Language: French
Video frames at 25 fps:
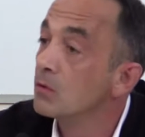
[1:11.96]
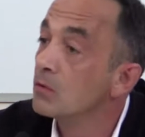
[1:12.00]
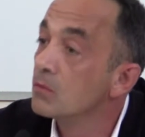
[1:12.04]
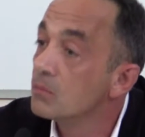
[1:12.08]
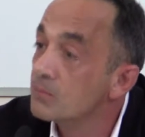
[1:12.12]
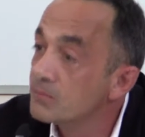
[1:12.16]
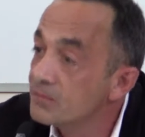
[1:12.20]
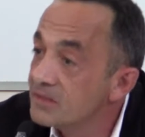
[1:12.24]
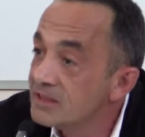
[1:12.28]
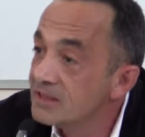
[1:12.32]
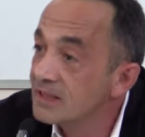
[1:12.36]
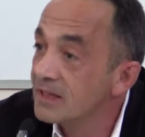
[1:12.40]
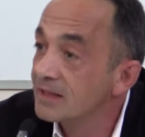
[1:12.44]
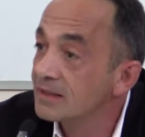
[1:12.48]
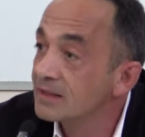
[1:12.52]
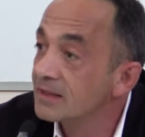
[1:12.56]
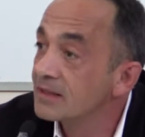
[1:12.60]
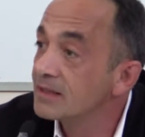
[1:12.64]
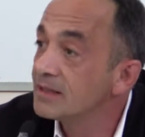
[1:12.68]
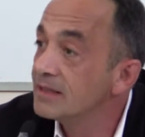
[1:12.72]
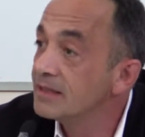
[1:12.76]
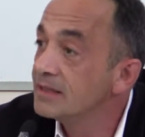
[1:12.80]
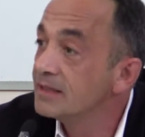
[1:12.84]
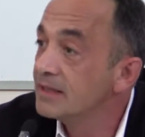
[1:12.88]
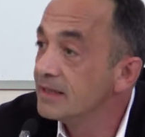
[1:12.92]
vignette
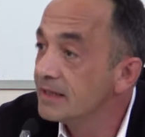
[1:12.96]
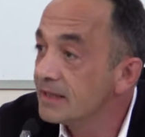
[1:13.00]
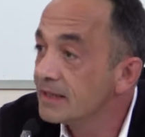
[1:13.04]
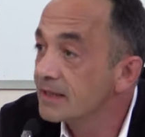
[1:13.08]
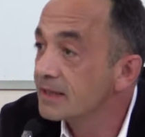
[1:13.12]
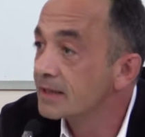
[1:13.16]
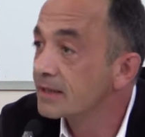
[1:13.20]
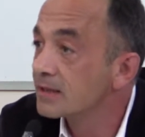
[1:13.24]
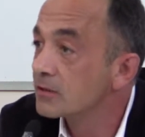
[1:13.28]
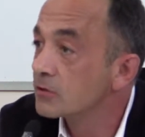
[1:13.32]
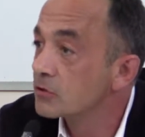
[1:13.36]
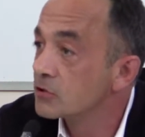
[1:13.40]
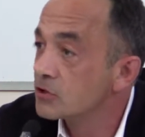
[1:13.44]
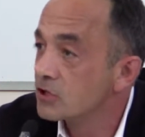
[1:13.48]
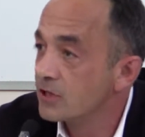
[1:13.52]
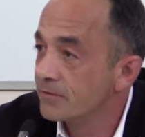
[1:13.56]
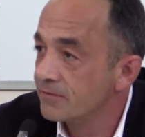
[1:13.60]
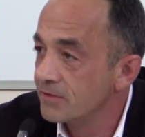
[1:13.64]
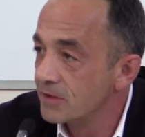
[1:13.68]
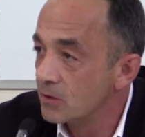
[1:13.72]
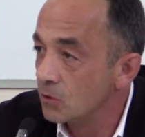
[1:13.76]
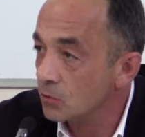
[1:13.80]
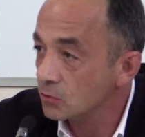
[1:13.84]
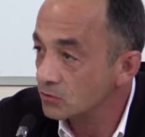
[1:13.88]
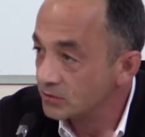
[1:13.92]
clinique que
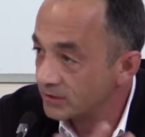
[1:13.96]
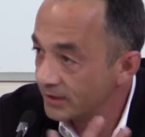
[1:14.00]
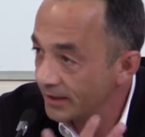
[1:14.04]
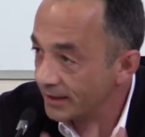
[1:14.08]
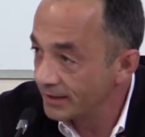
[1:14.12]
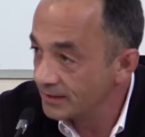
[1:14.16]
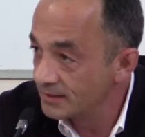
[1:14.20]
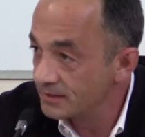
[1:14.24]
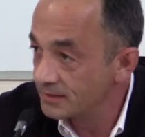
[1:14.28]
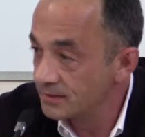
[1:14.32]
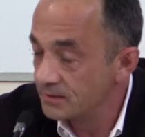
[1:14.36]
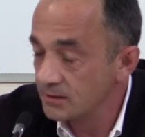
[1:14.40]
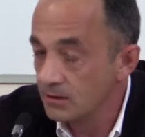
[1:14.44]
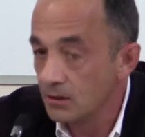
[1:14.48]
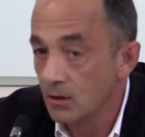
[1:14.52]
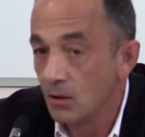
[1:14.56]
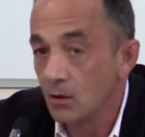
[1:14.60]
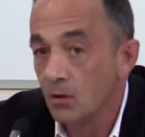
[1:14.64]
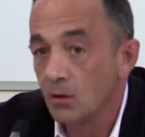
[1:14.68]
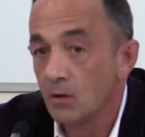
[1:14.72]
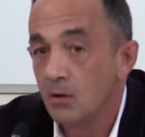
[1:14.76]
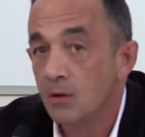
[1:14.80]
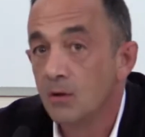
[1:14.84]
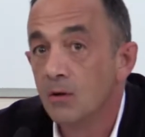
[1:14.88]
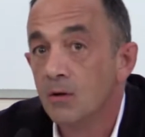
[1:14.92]
j'avais en tête
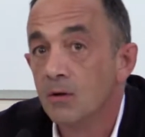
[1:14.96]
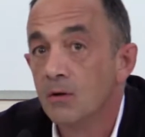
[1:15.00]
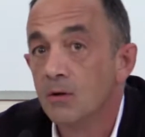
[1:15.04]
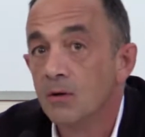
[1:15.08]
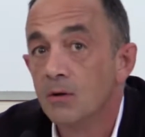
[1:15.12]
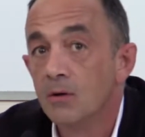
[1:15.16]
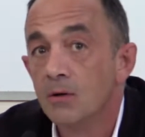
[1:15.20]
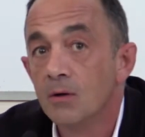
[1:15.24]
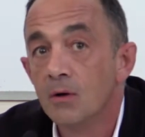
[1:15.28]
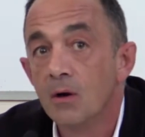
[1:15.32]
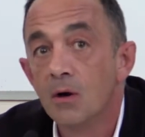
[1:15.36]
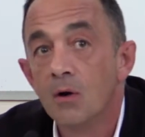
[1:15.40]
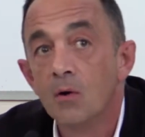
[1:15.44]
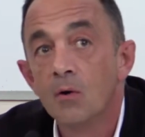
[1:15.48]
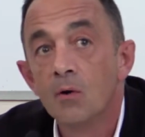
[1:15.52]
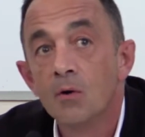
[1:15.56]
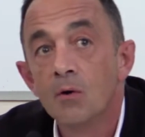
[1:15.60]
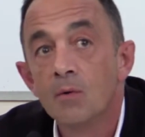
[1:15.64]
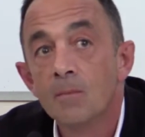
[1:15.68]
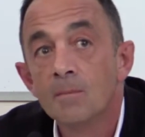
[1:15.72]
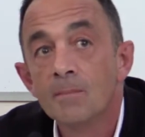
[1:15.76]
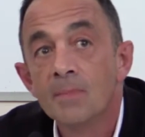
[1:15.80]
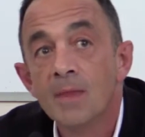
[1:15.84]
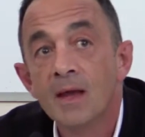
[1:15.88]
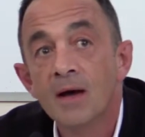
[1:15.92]
en